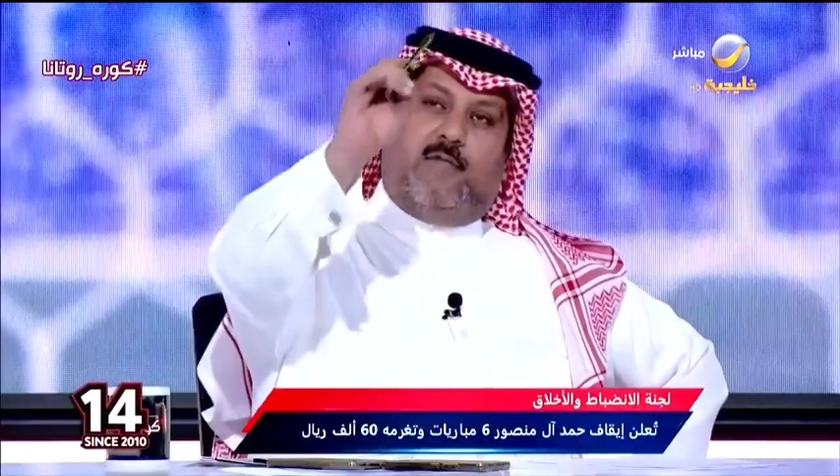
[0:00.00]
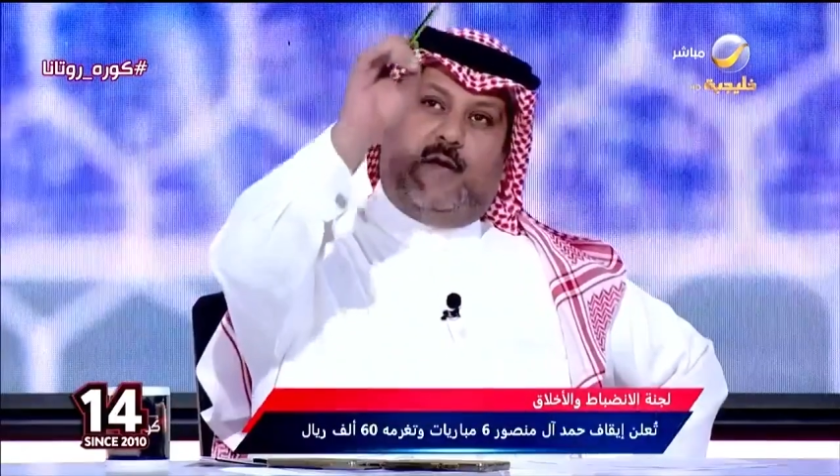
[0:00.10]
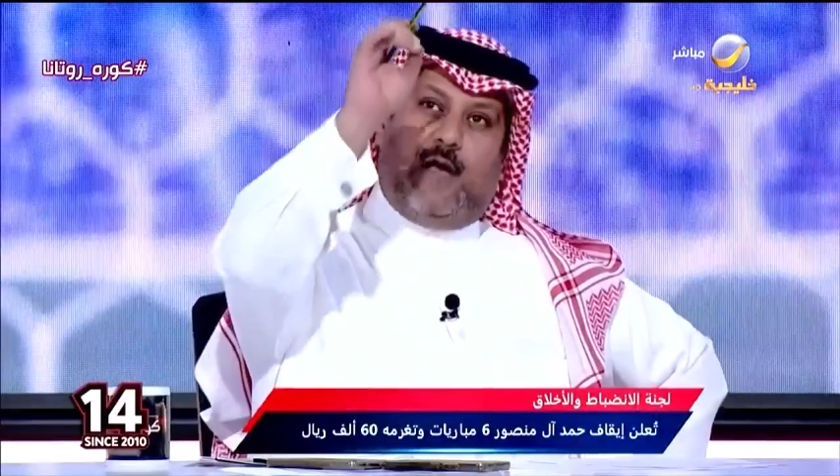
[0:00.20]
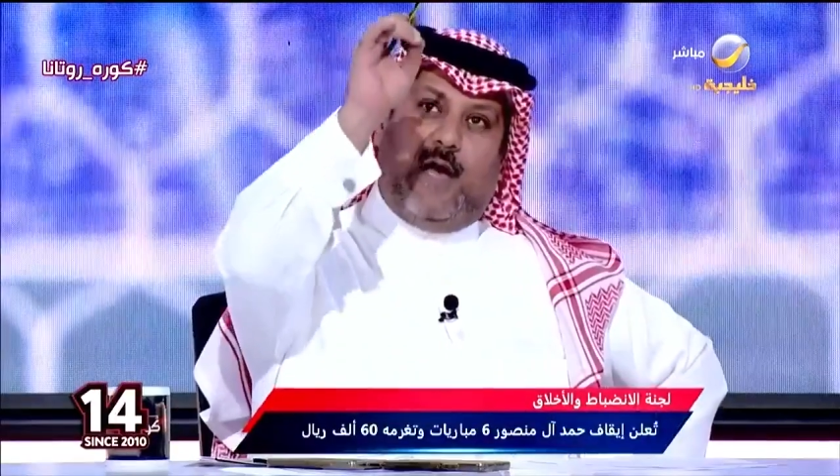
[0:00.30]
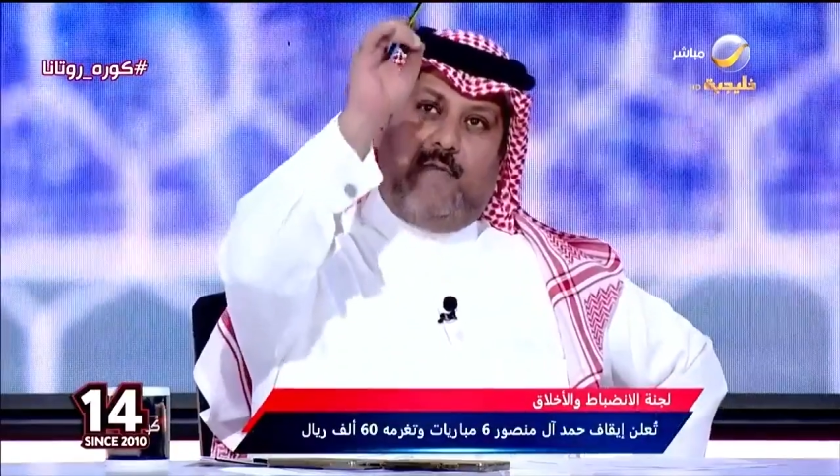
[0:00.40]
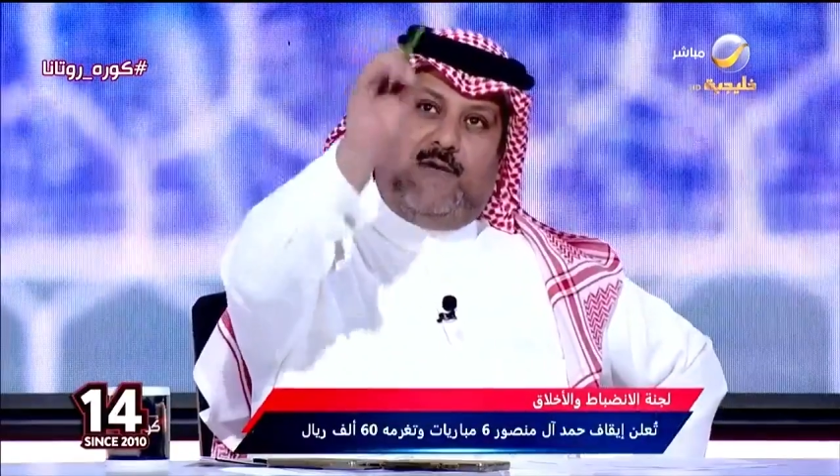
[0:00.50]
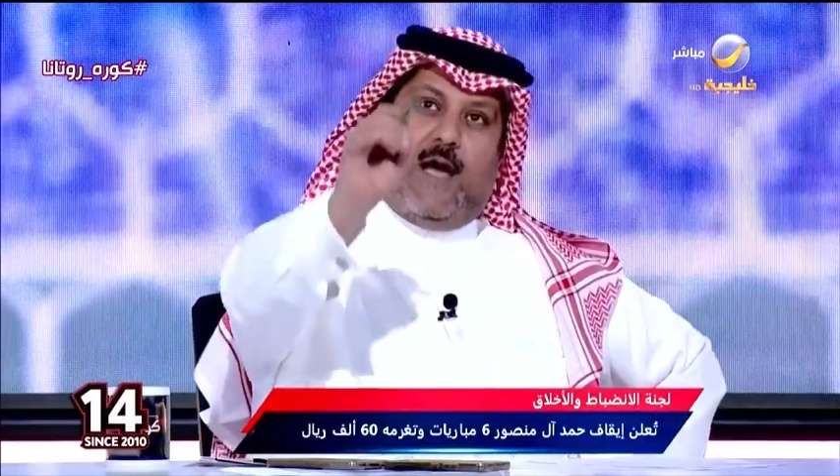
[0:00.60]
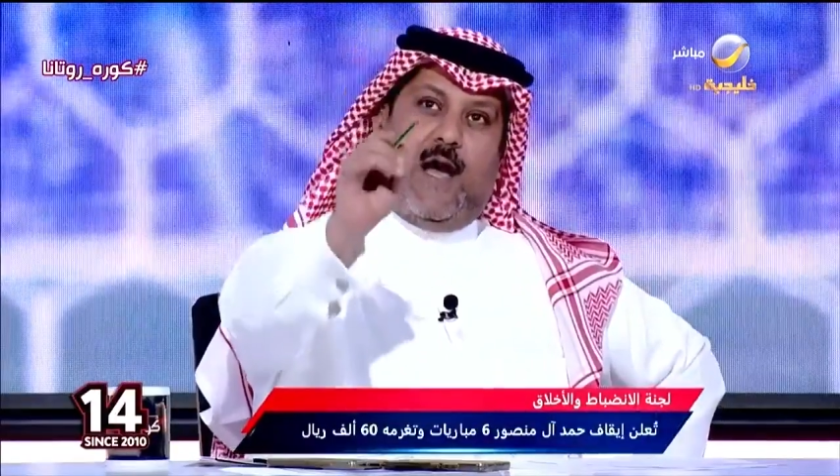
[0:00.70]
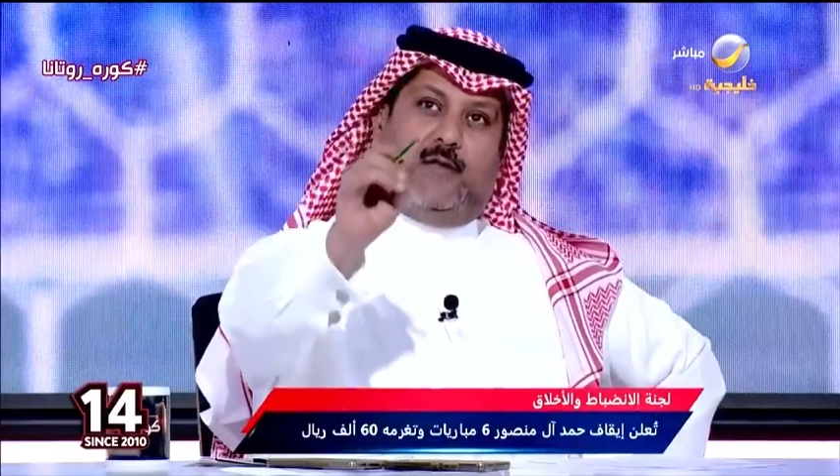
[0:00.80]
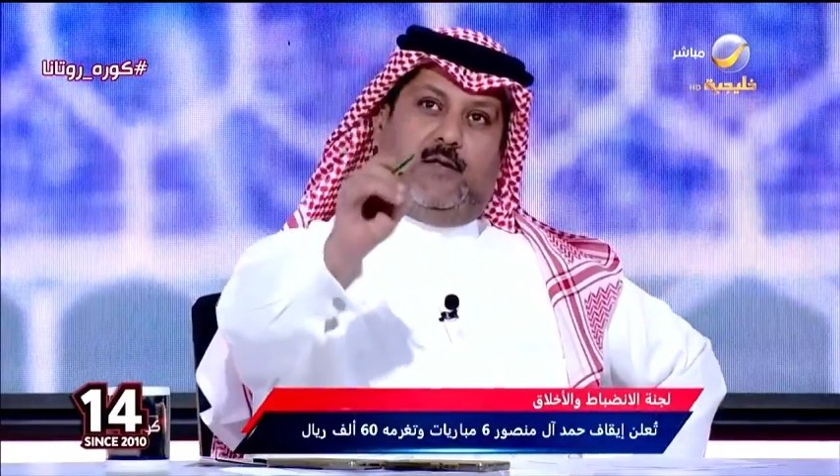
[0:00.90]
في في
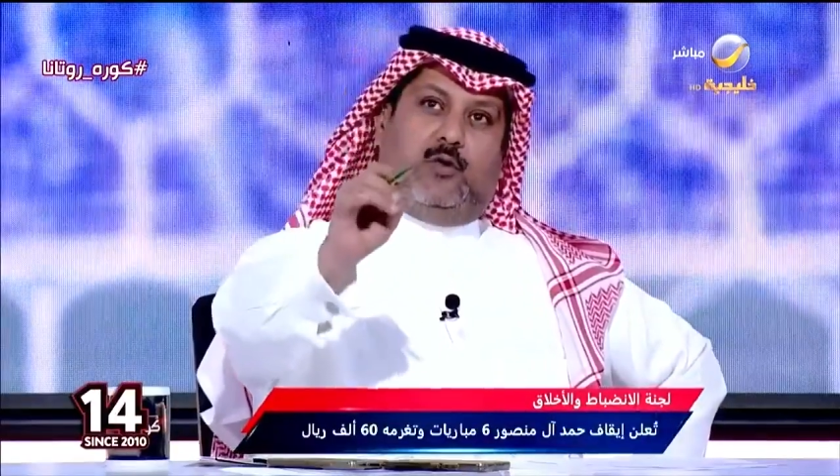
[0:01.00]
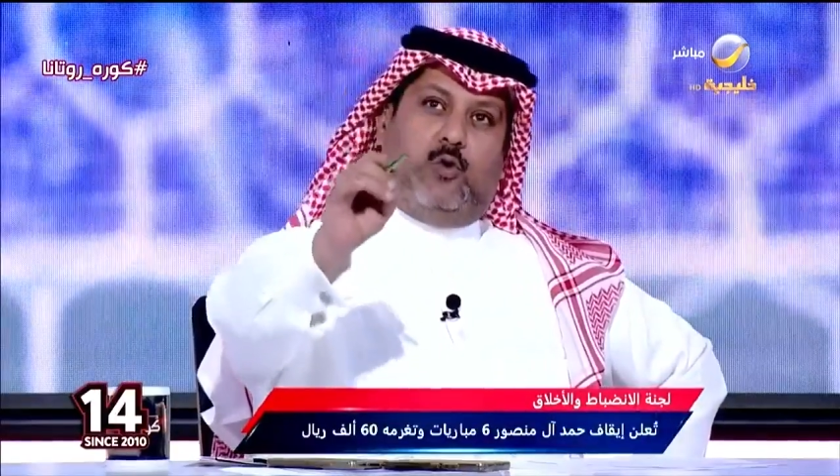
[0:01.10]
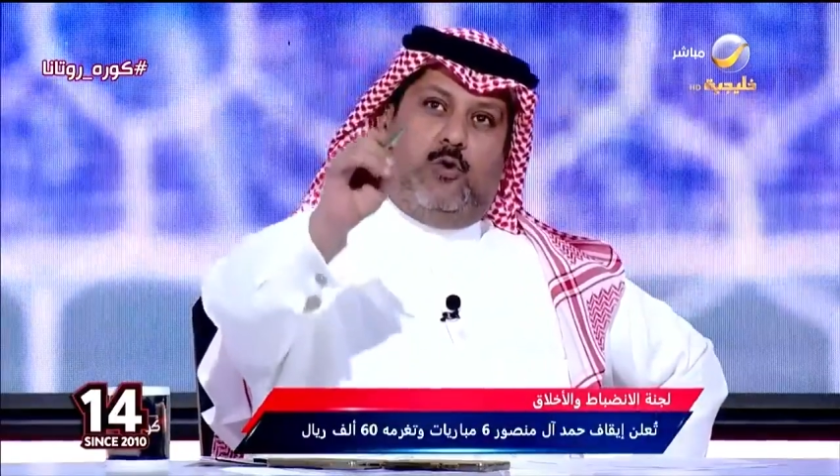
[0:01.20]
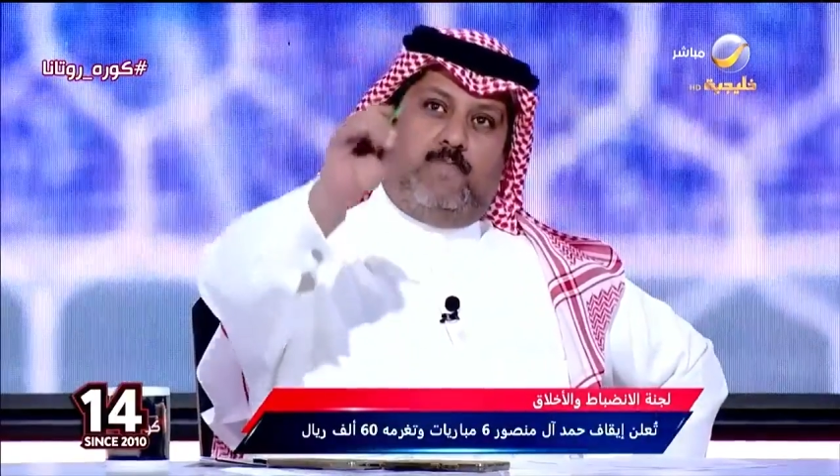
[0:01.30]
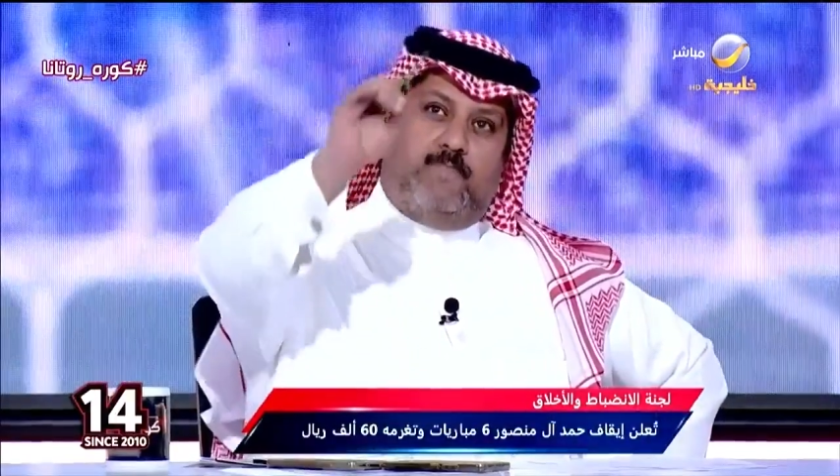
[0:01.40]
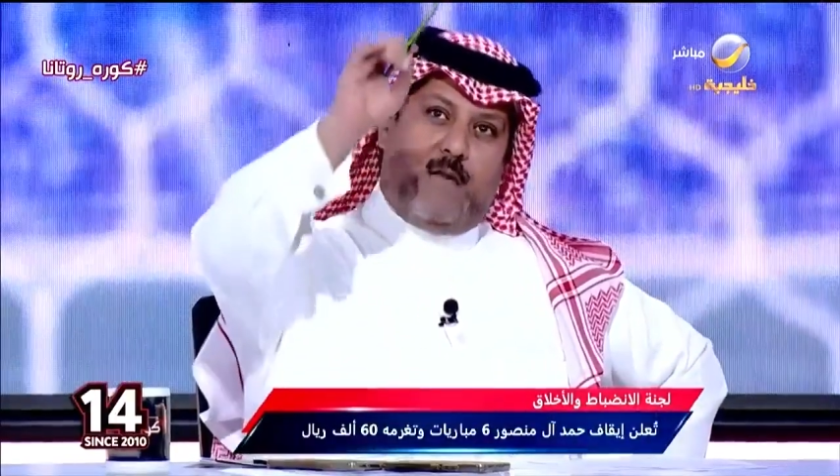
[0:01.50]
خانتك تقول